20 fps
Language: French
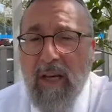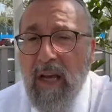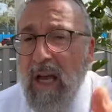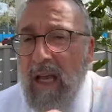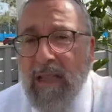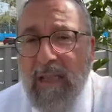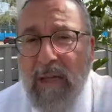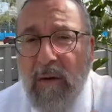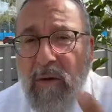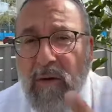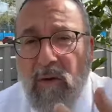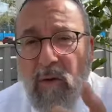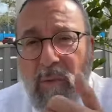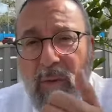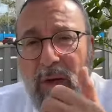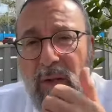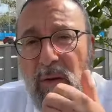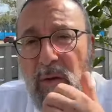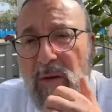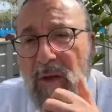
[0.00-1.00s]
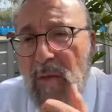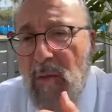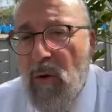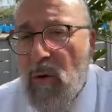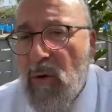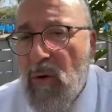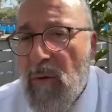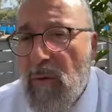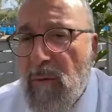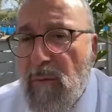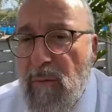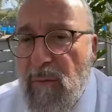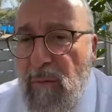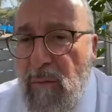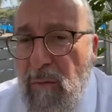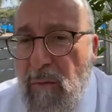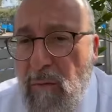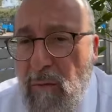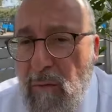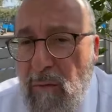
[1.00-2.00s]
Gérard, c'est quoi ton prénom en hébreu
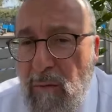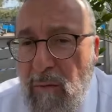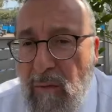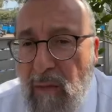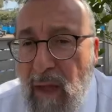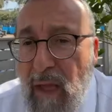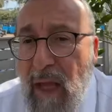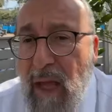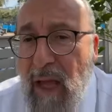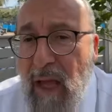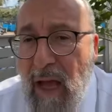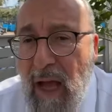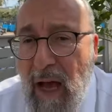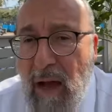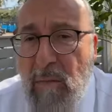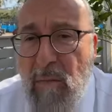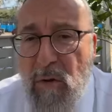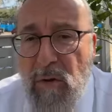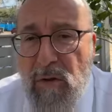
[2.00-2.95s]
hein